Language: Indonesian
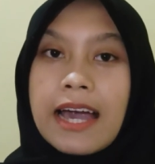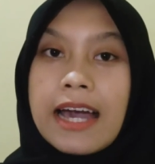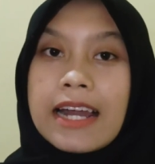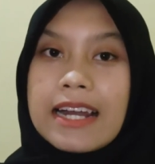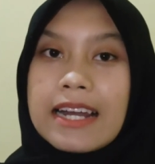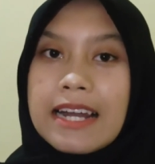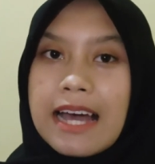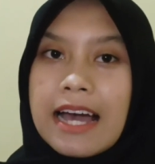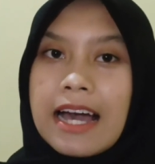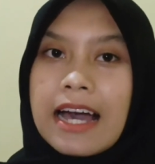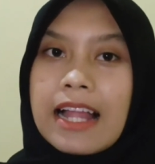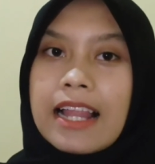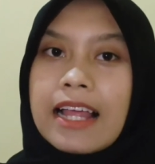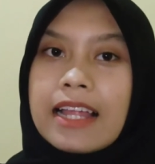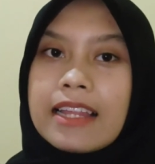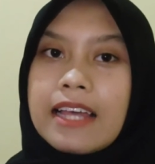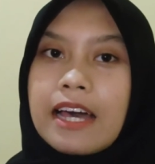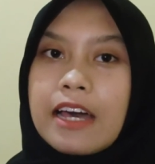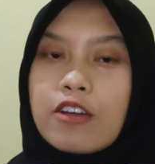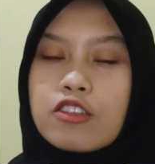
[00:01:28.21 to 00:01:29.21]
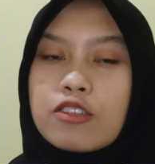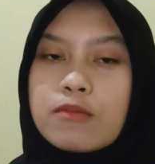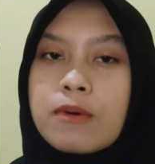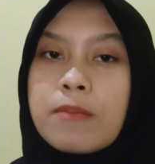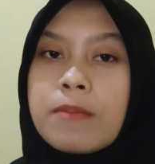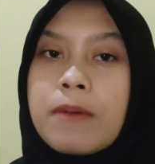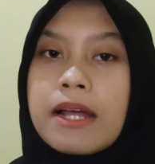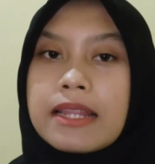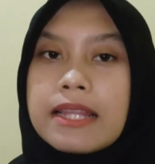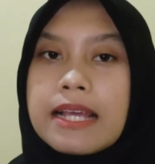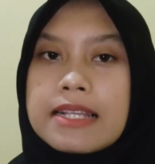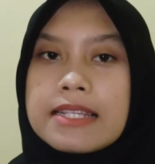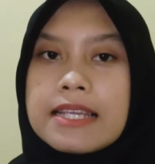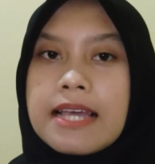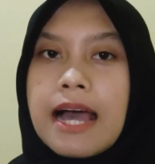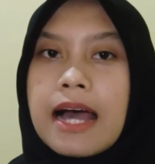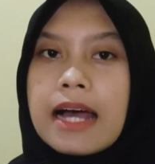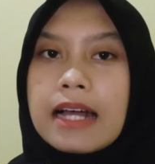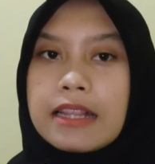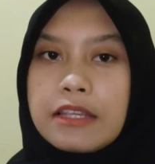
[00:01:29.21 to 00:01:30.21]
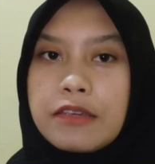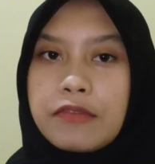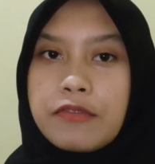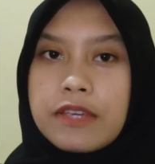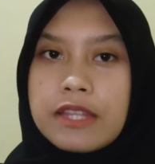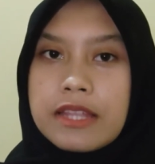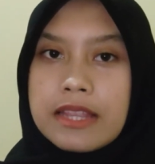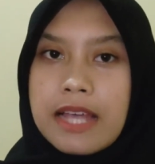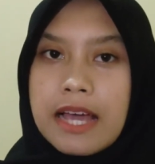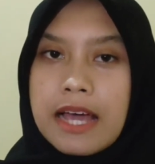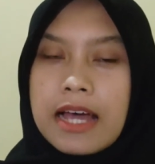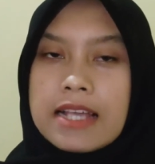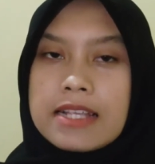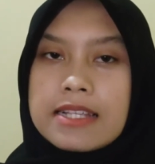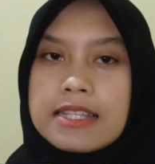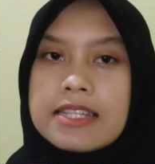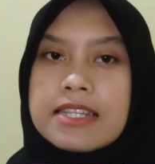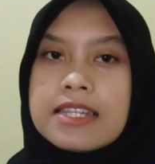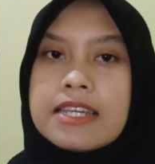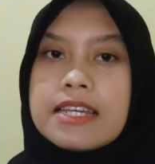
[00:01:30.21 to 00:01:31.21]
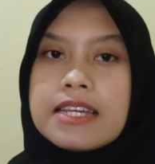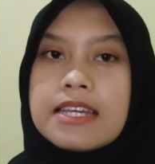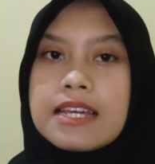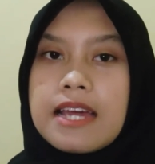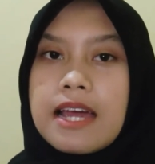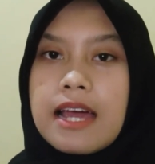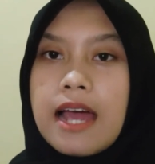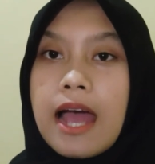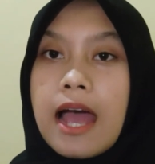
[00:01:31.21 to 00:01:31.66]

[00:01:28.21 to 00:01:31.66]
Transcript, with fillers: Karena kalian harus membatasi aktivitas di